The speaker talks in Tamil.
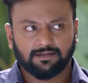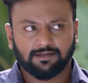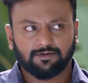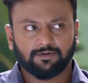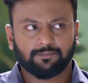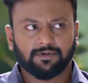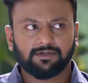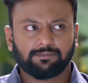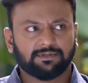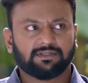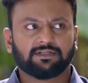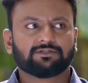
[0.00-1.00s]
அதுல
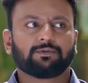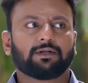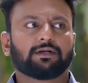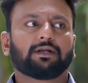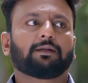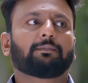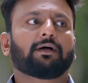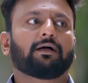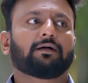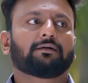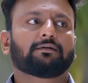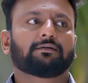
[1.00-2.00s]
எனக்குள்ள பத்து லட்ச ரூபா
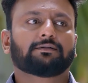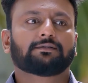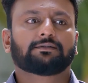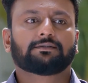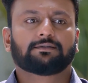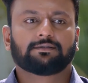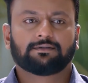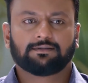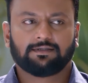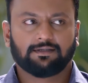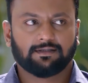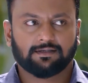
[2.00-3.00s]
இருக்குல்லப்பா
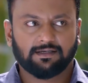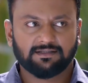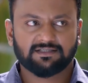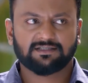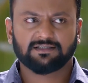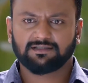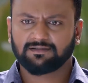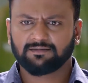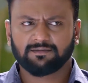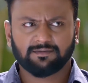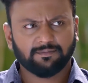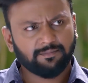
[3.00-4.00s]
அதை கழிச்சிட்டு
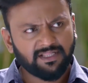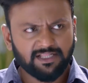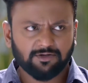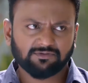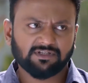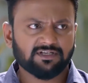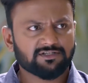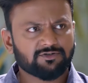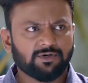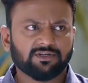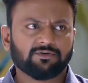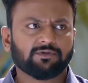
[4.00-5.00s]
மீதி இருபத்தஞ்சு
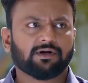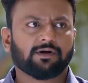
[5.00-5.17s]
லட்ச ரூபா